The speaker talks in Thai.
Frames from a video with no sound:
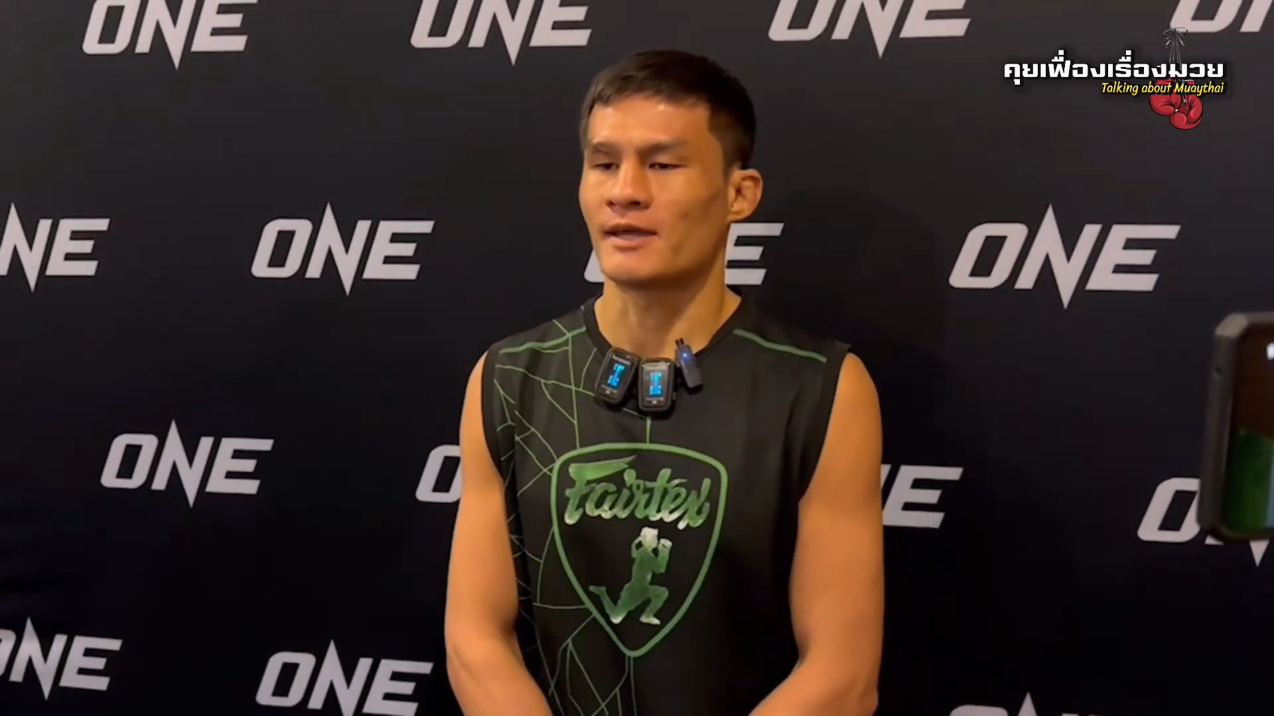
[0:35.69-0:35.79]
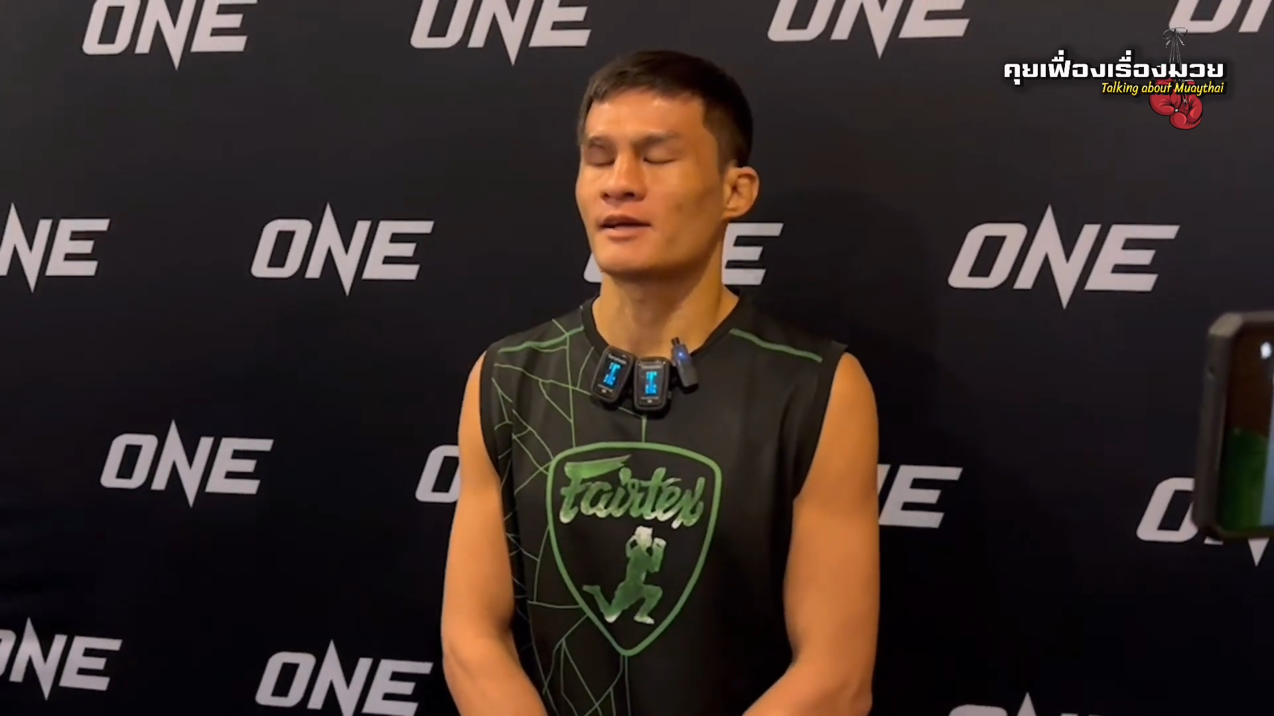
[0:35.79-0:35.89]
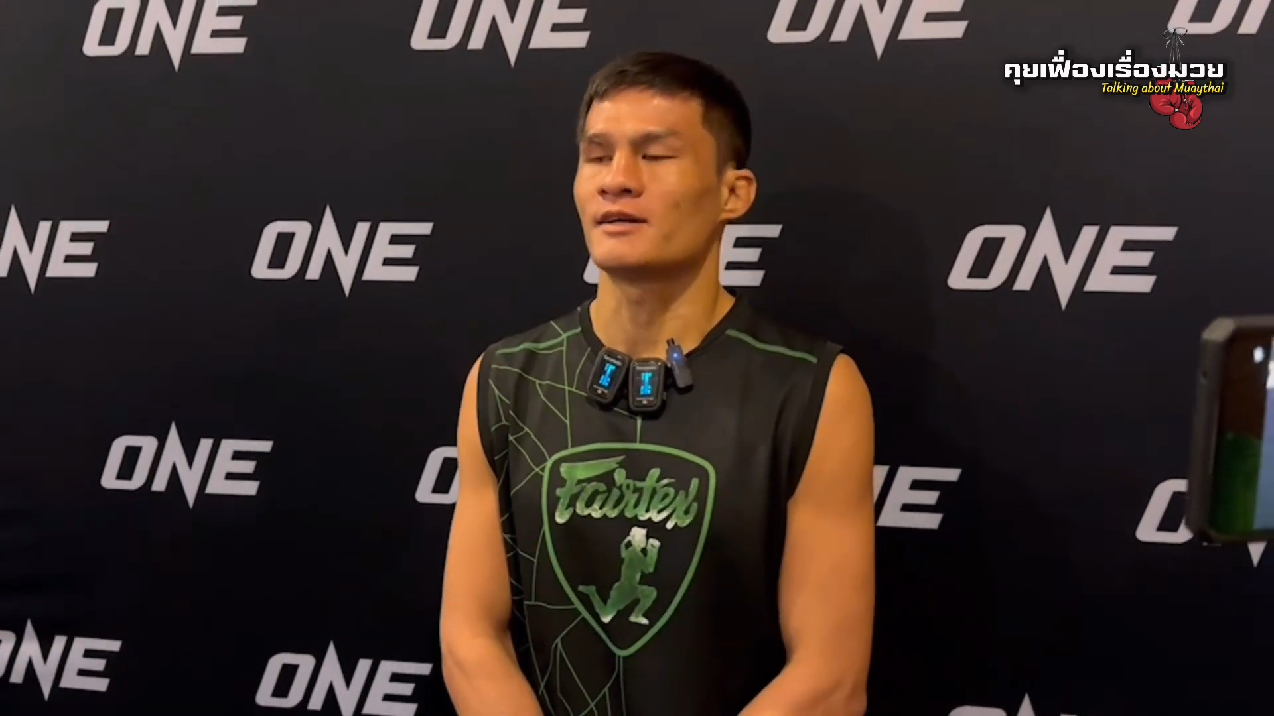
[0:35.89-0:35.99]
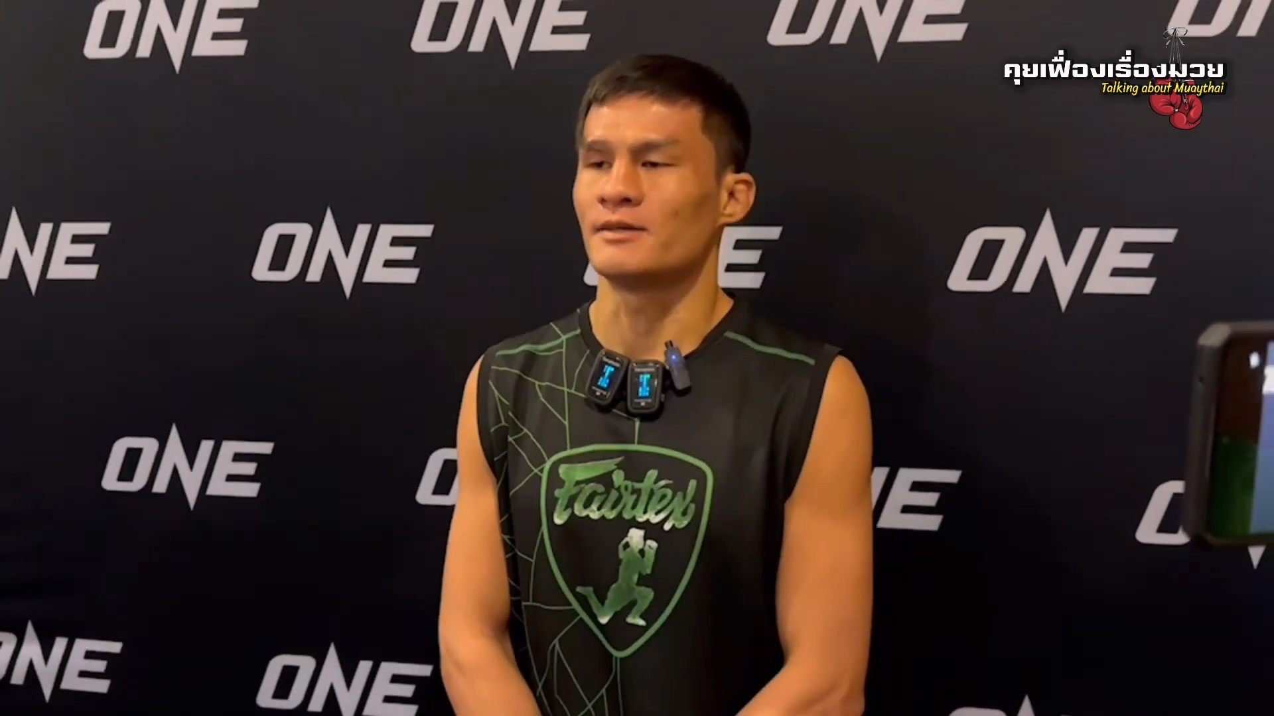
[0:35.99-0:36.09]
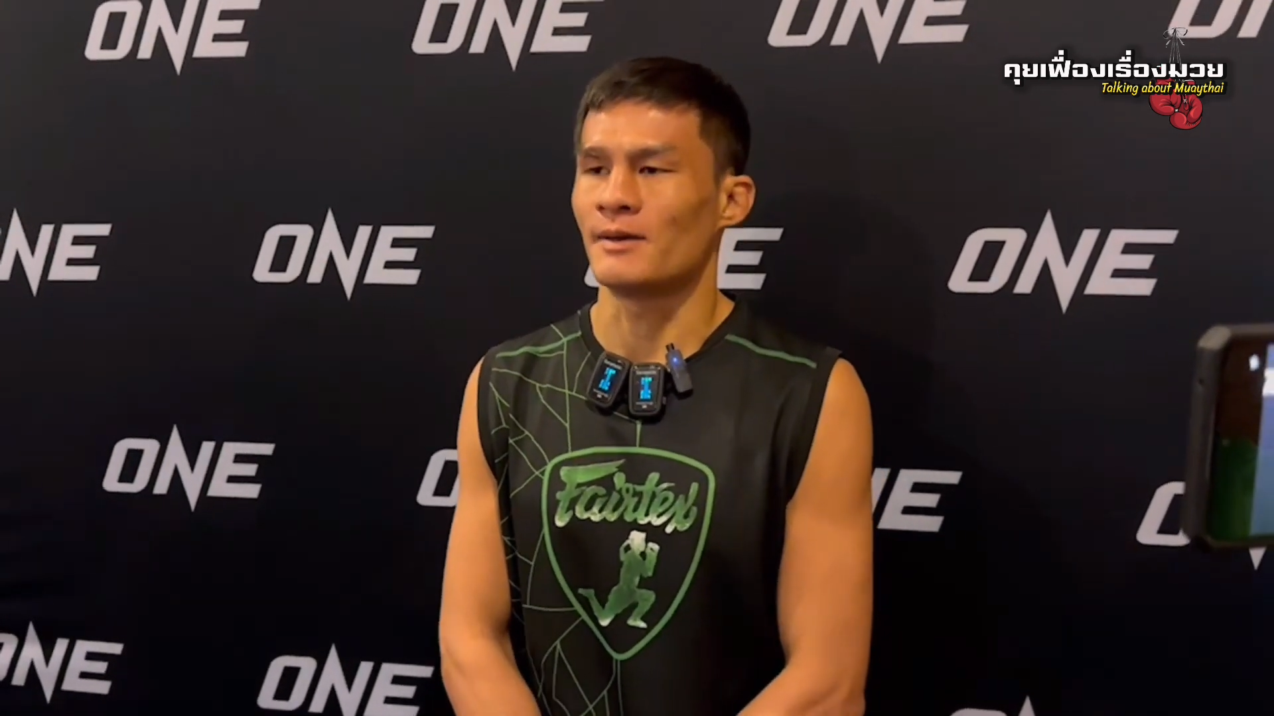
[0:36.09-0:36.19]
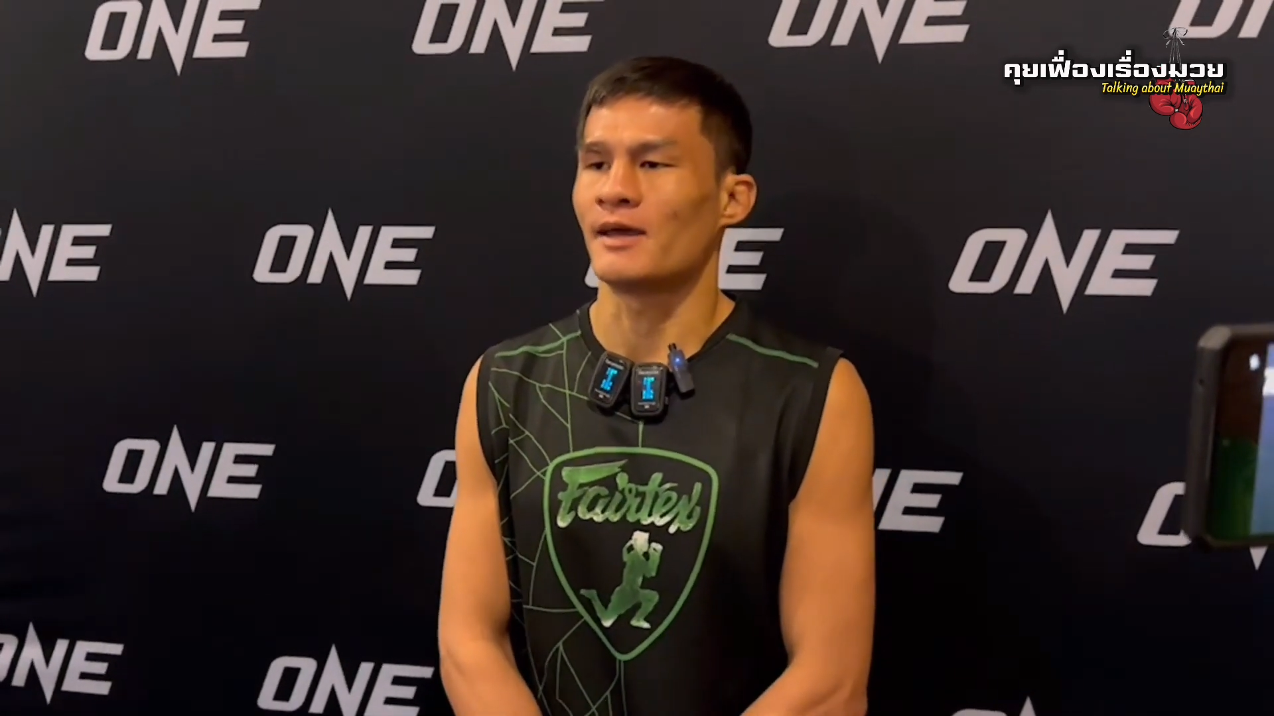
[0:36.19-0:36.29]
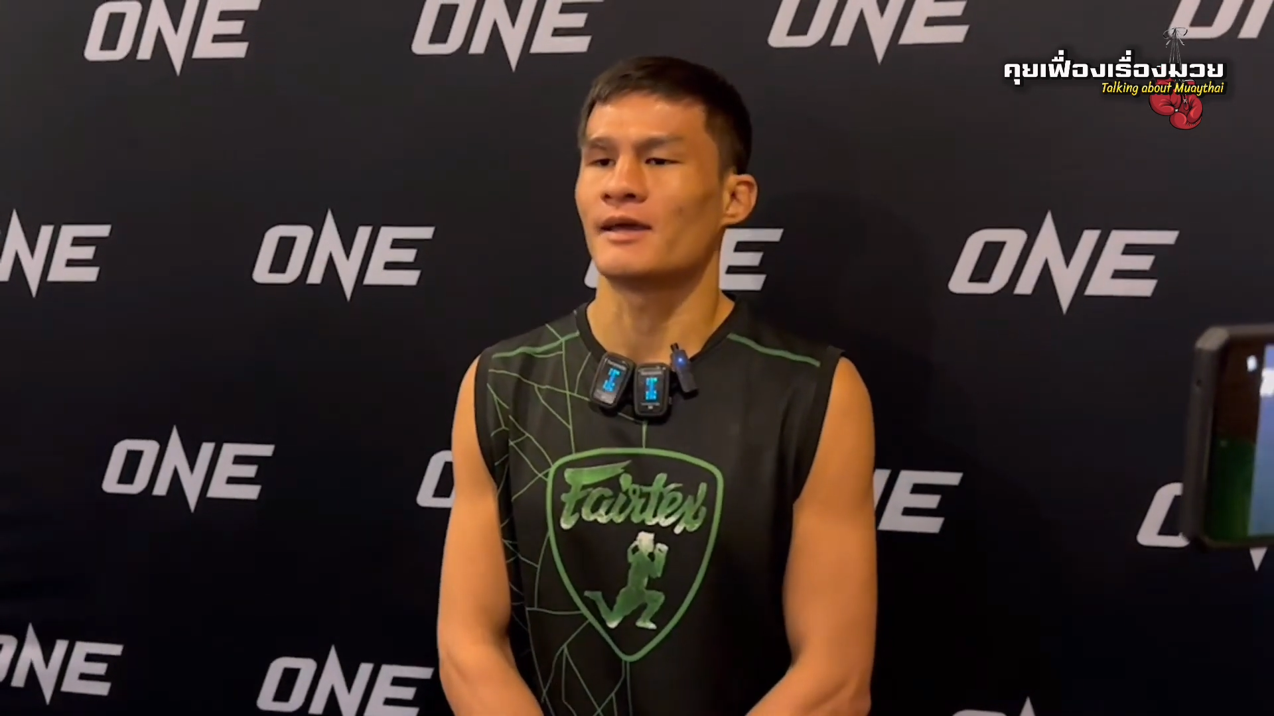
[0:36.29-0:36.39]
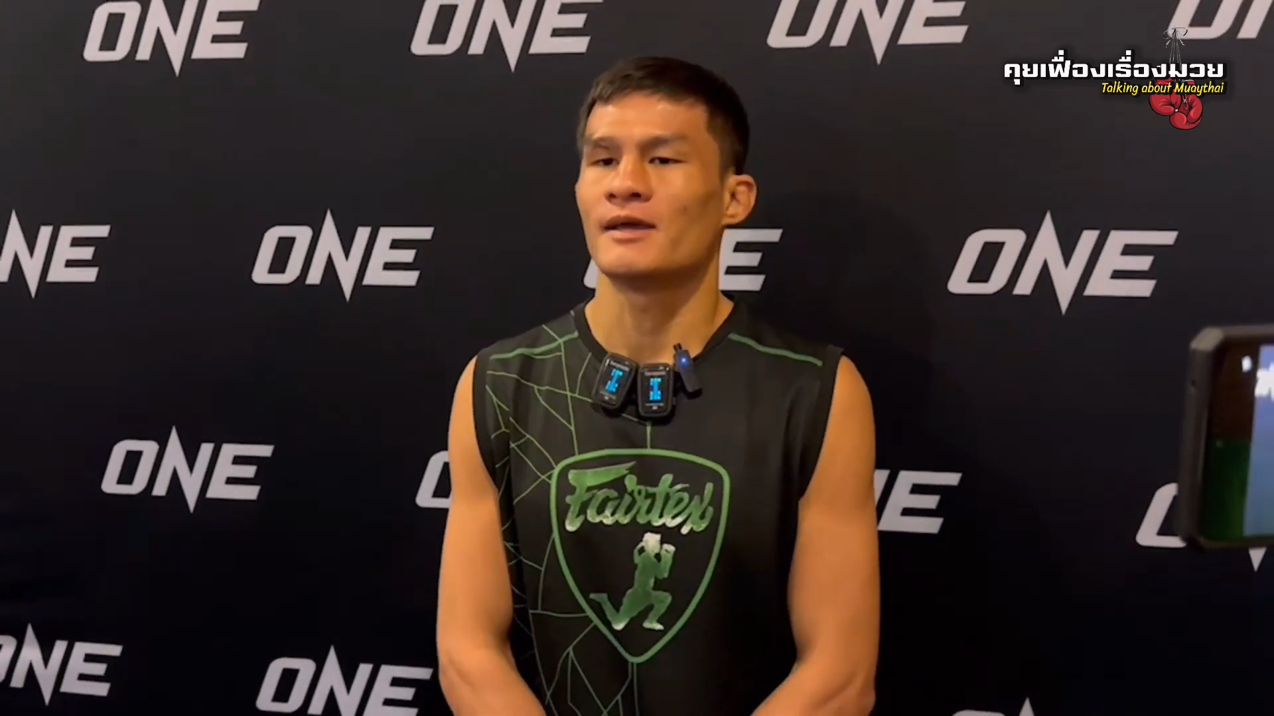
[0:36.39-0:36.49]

ก็คือแพ้